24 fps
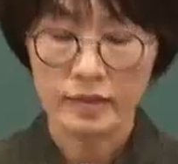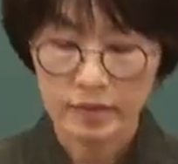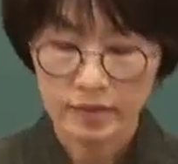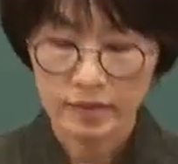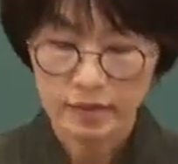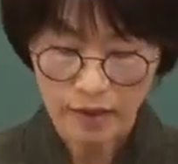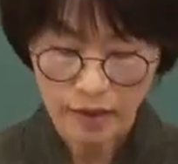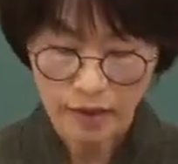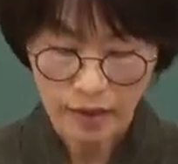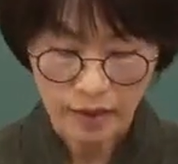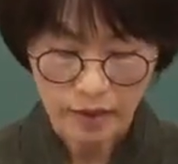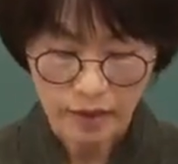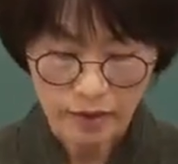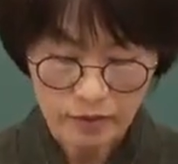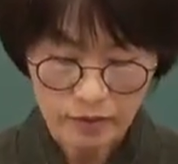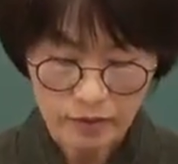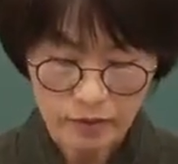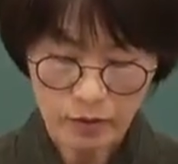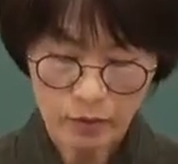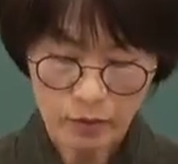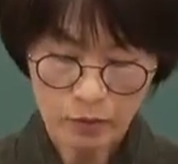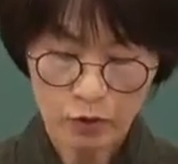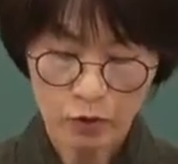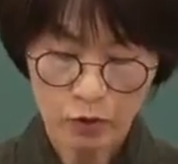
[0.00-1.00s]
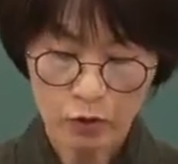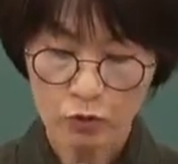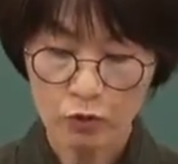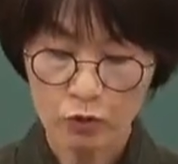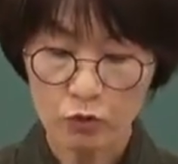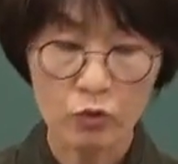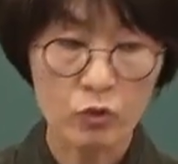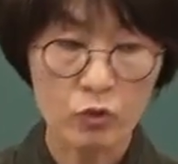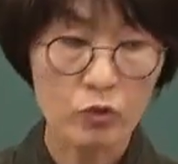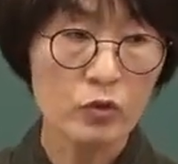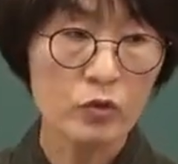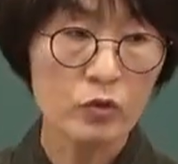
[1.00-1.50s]
자, 실험
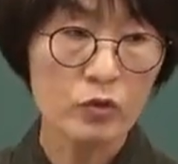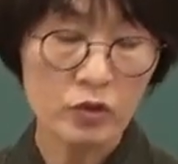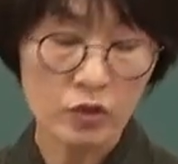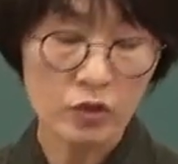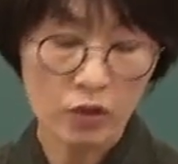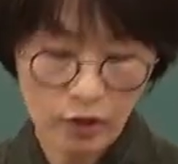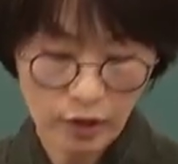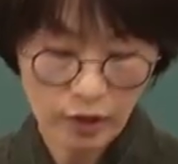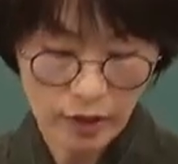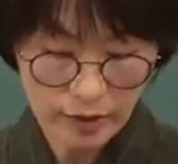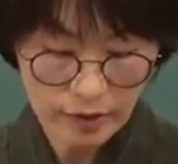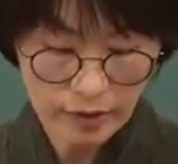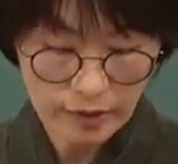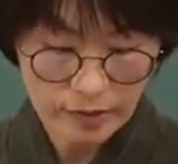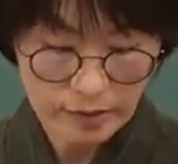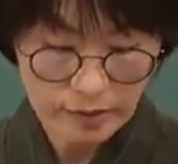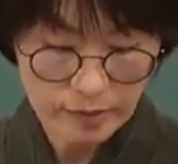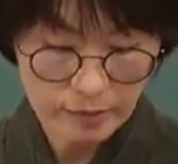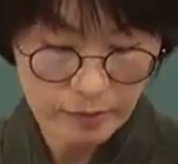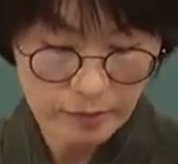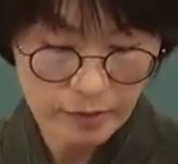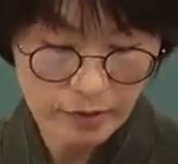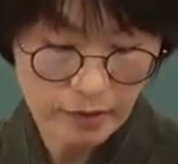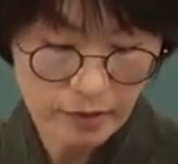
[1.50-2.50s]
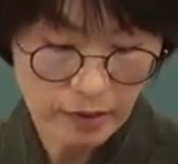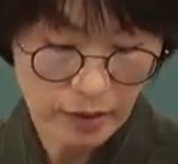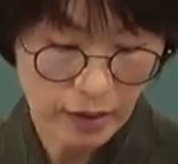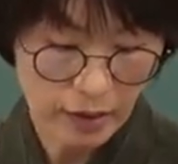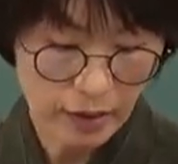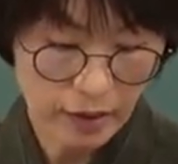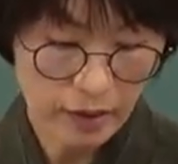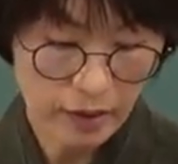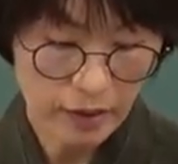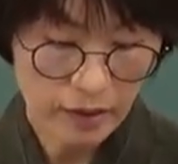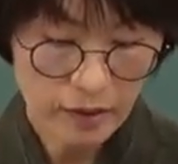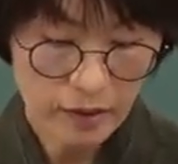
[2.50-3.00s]
연구
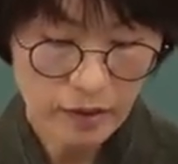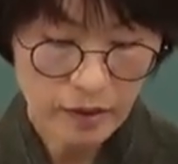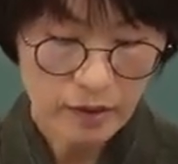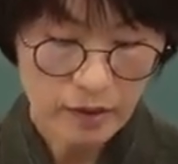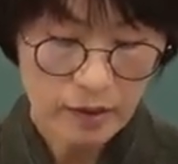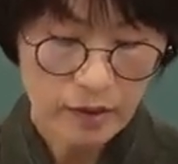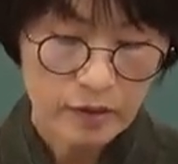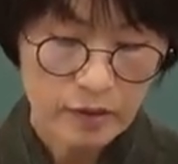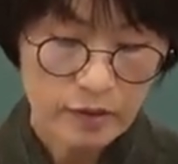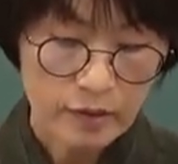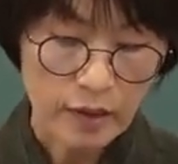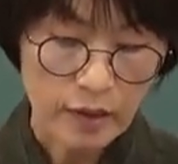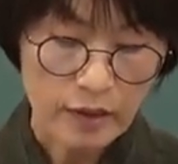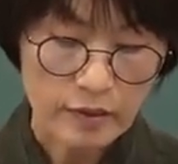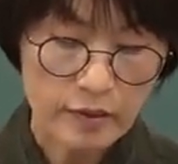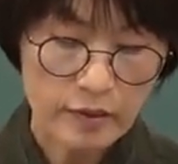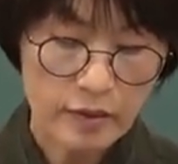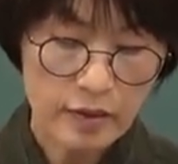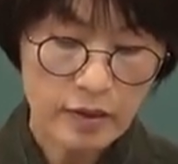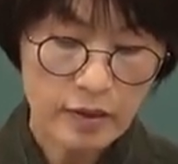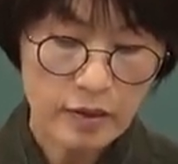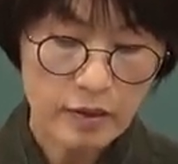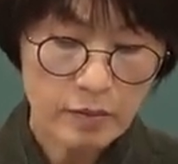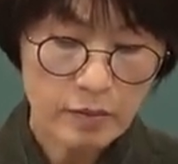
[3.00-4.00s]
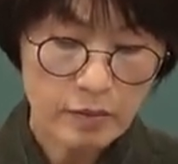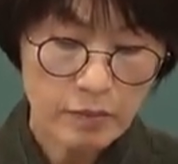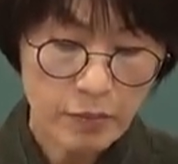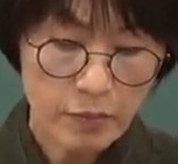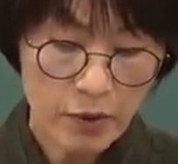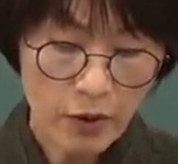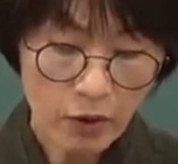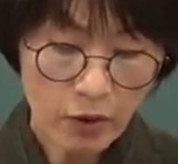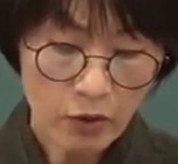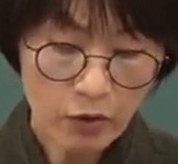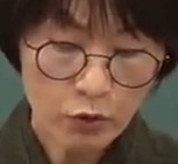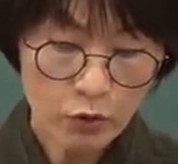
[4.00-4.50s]
들어가겠습니다. 자,
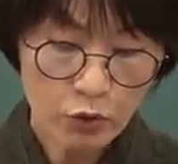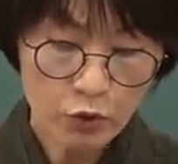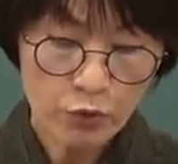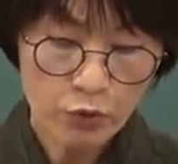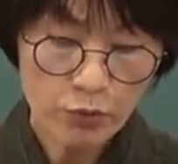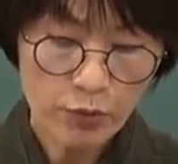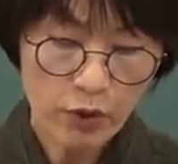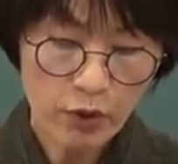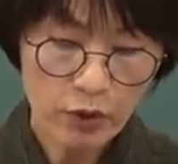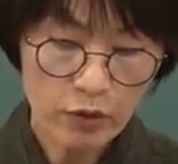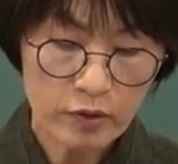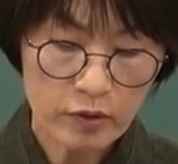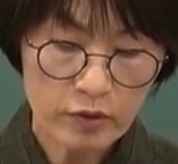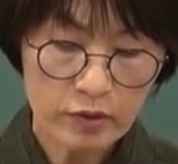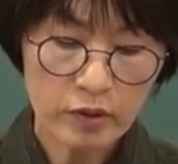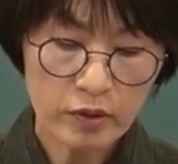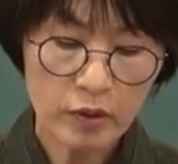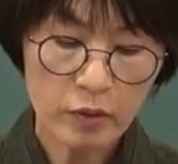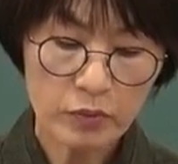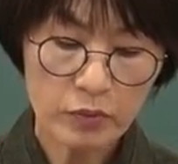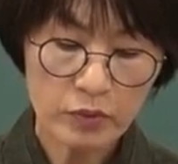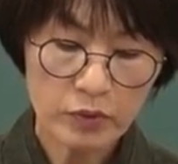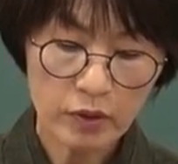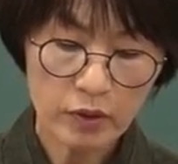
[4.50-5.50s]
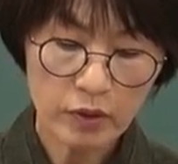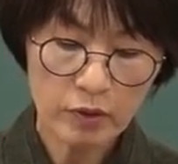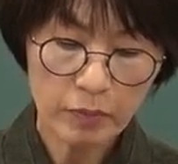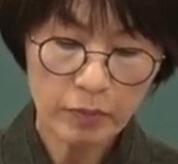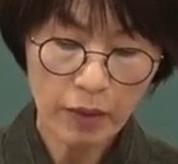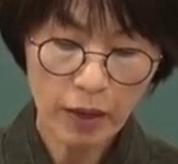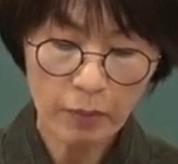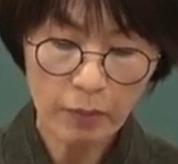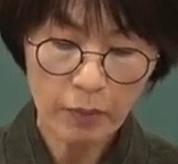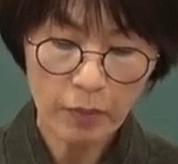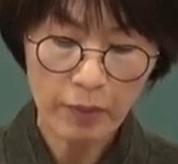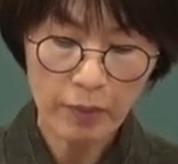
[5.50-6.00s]
질병 규명을 실험적인
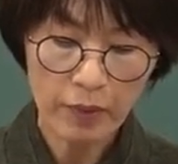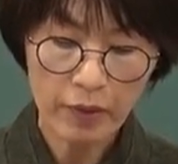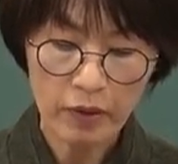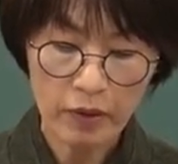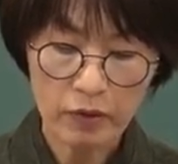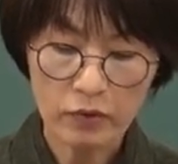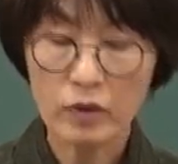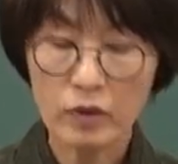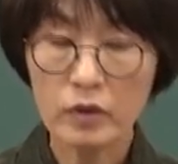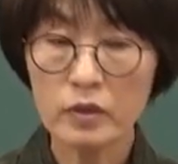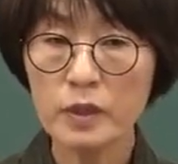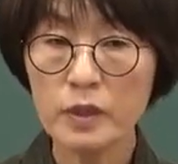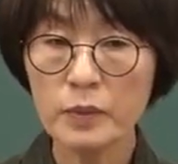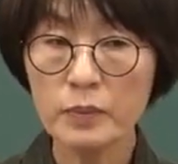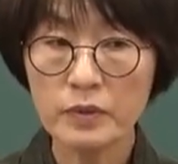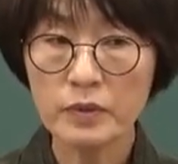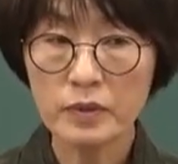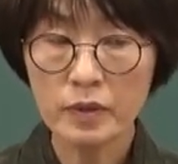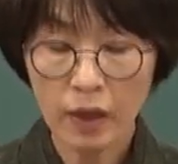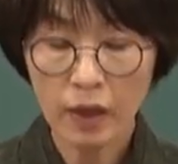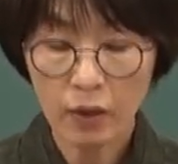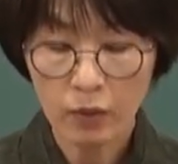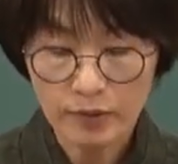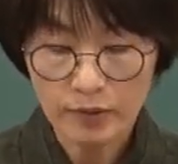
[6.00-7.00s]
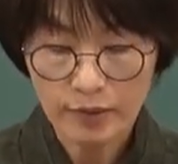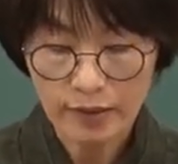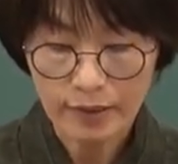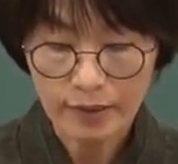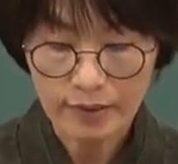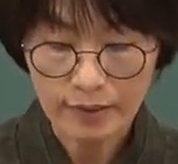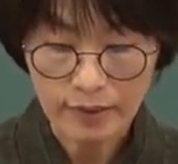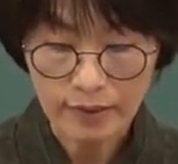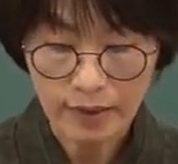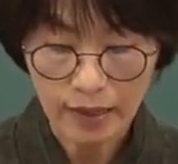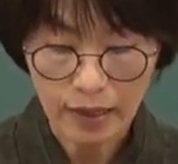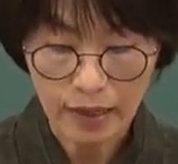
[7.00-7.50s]
방법에 의해서 입증하고자
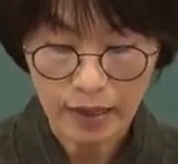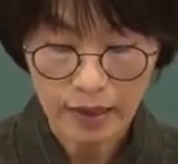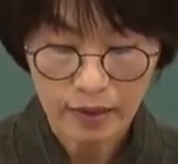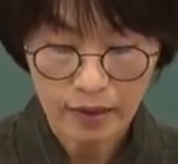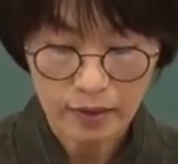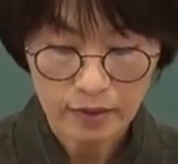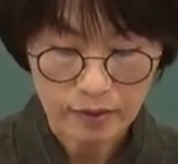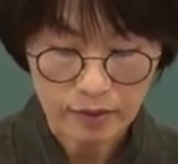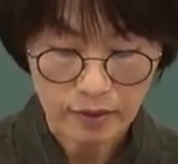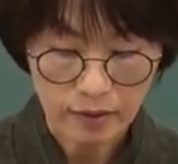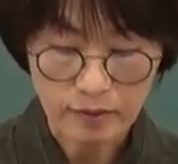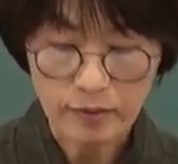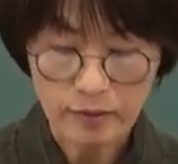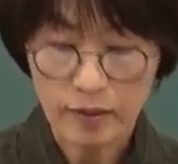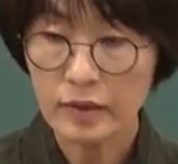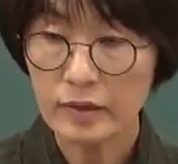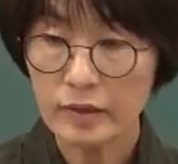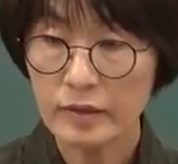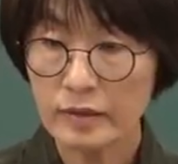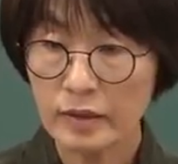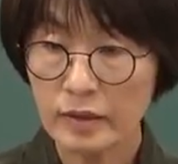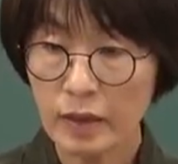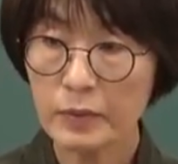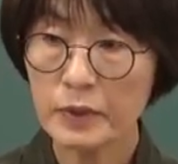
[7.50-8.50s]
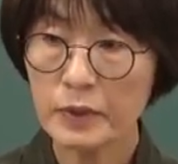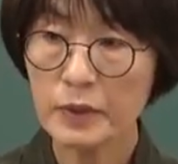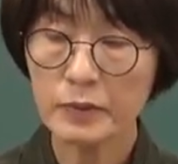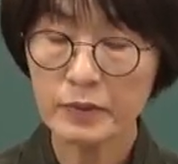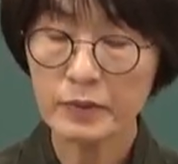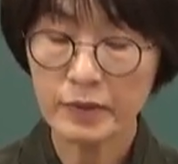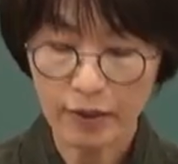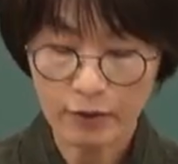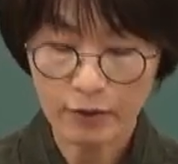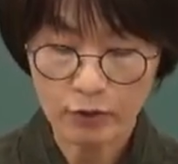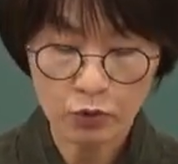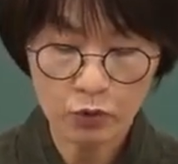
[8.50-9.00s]
한다. 자, 책은
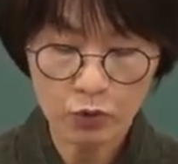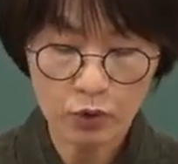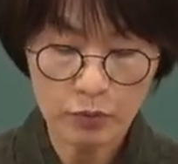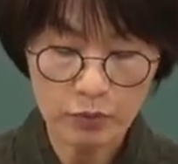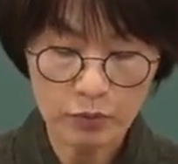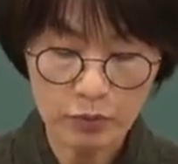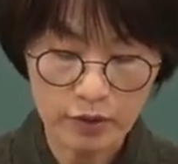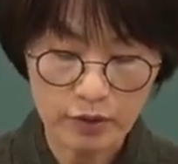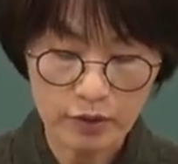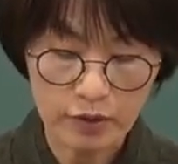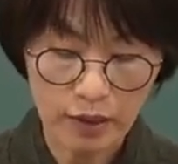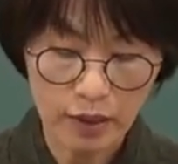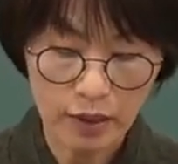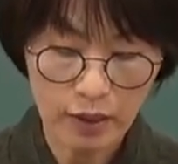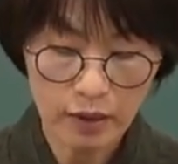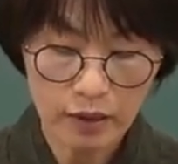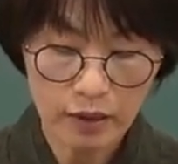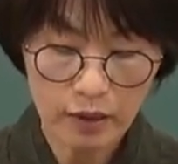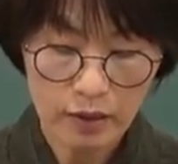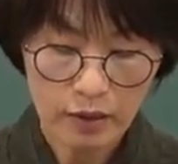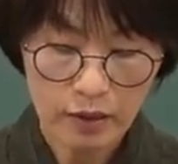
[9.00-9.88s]
34쪽입니다.